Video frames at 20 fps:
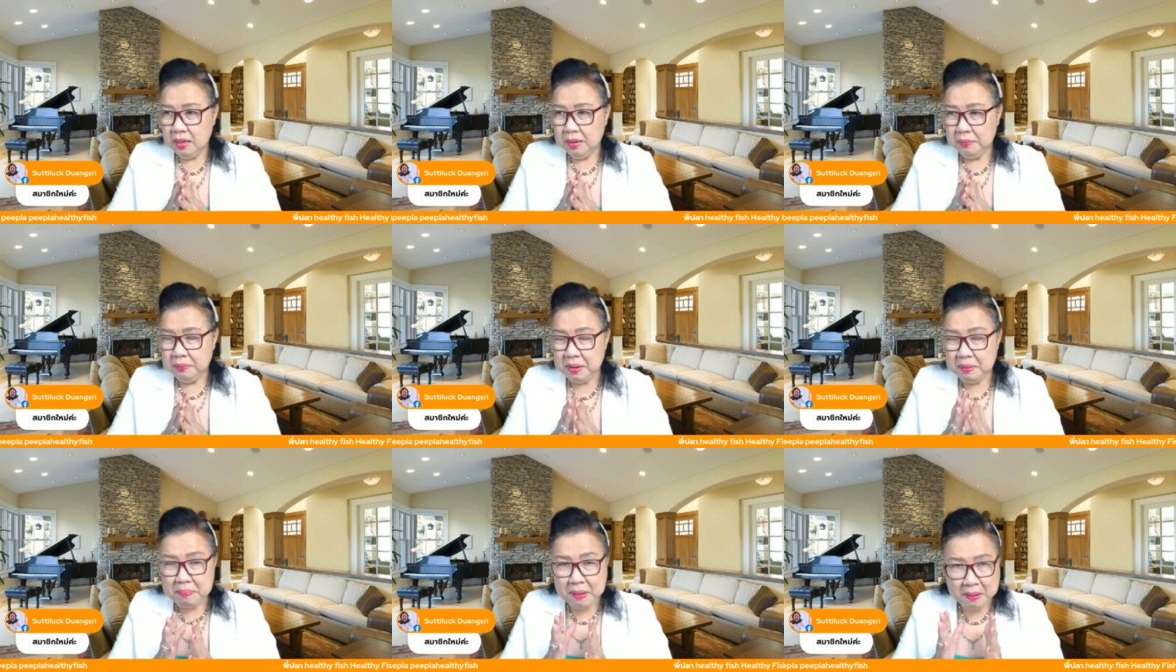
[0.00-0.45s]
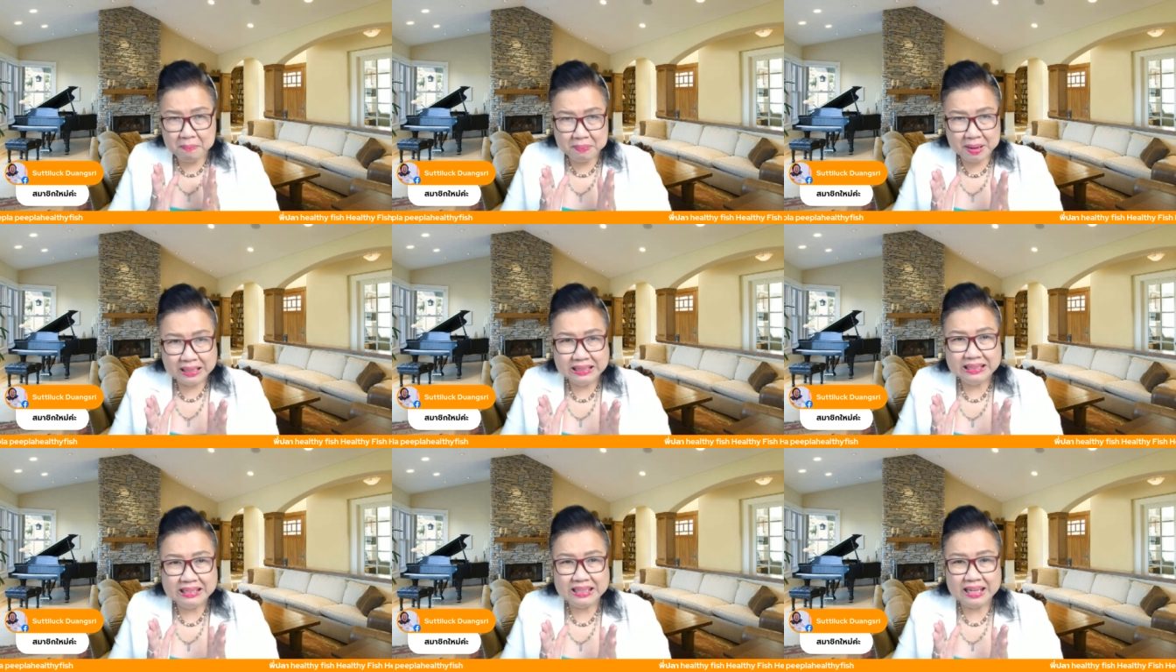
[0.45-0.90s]
พี่ปามั่
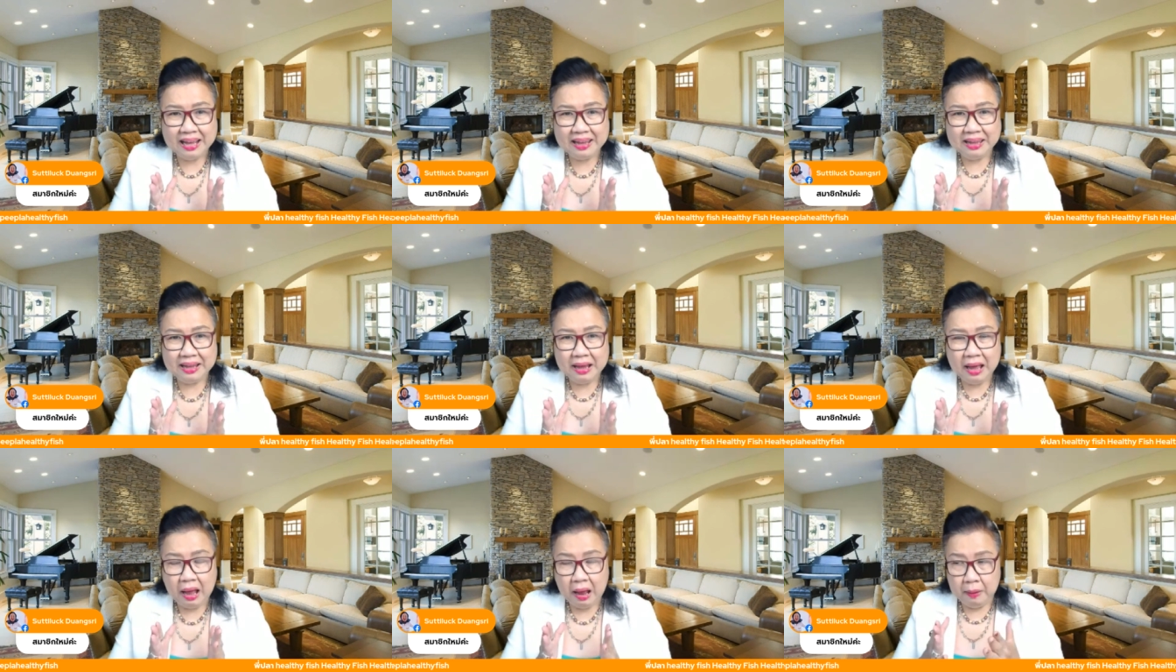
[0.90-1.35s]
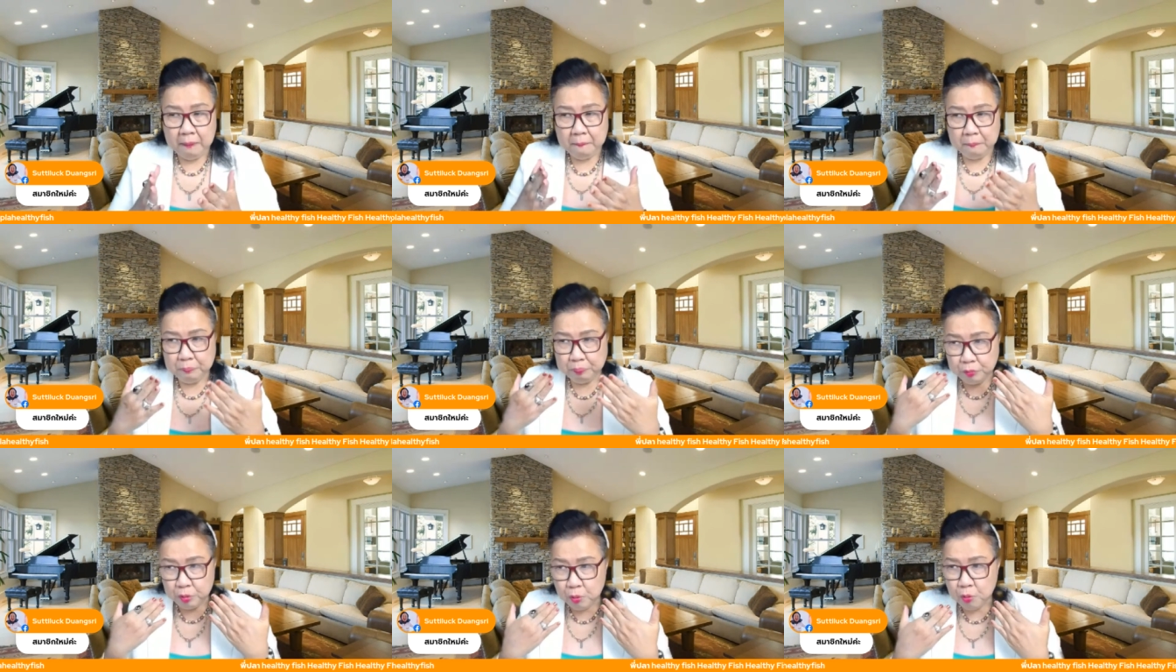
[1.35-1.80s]
นใจค่ะ
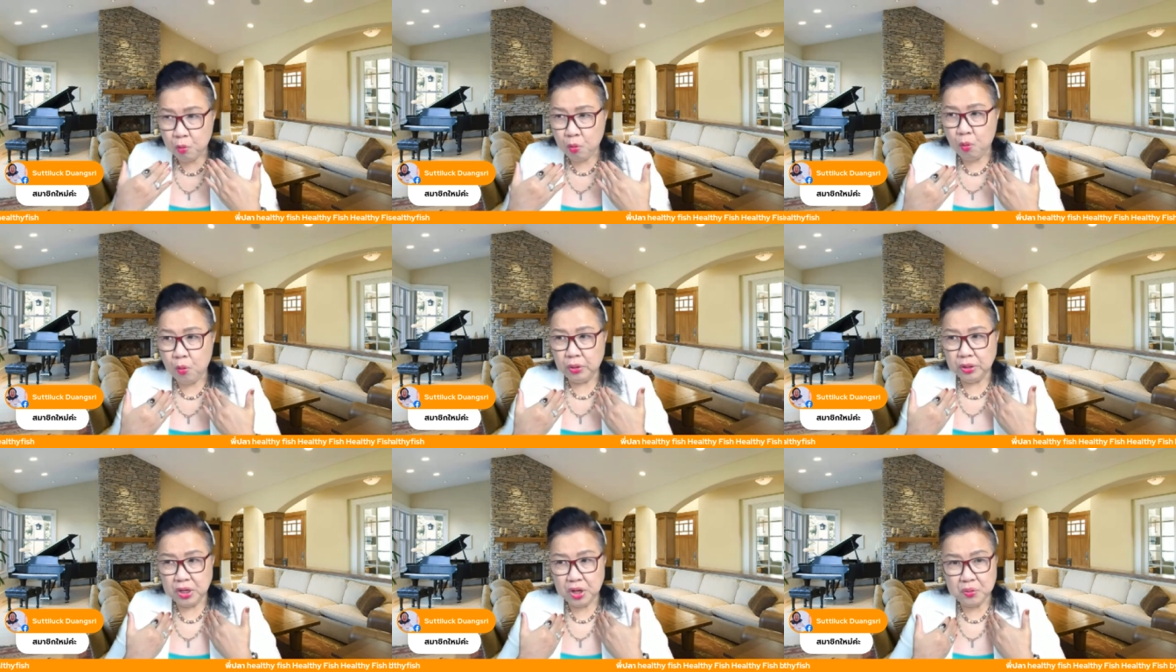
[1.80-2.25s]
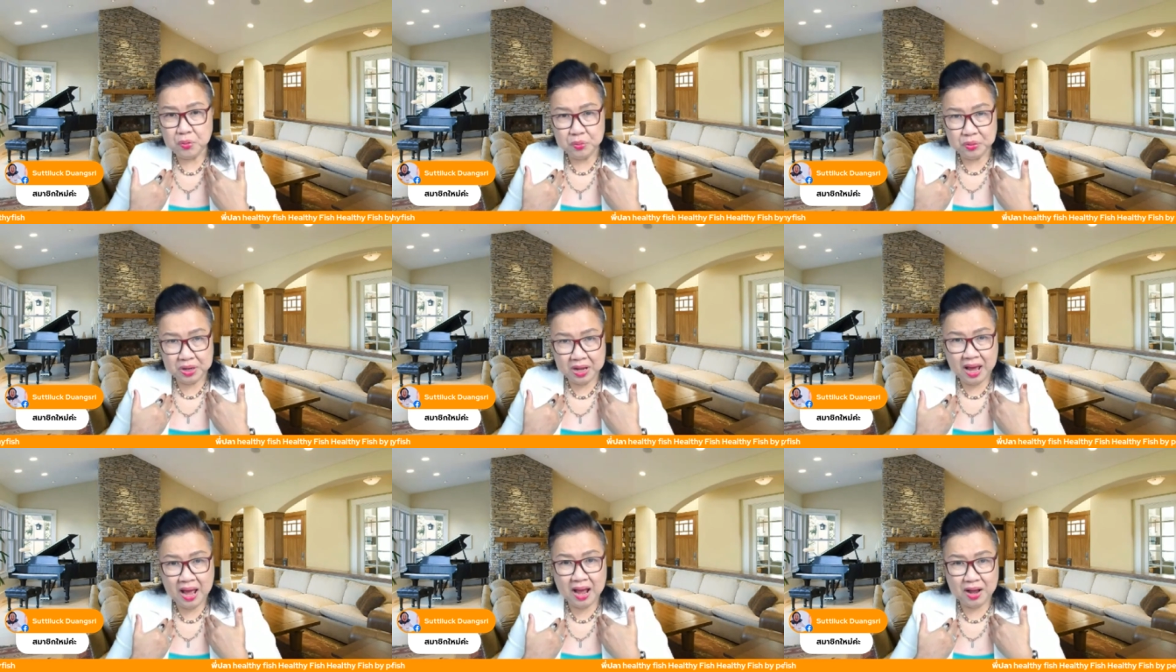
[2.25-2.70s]
ทุกคนนี่คุณ
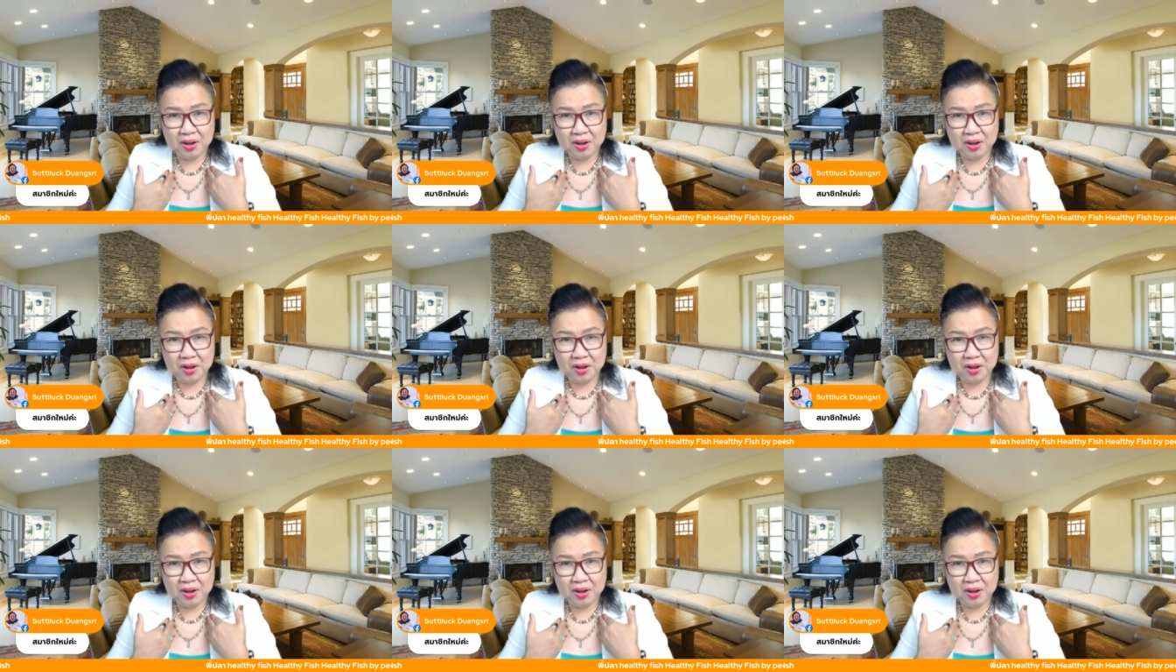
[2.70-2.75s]
ค่า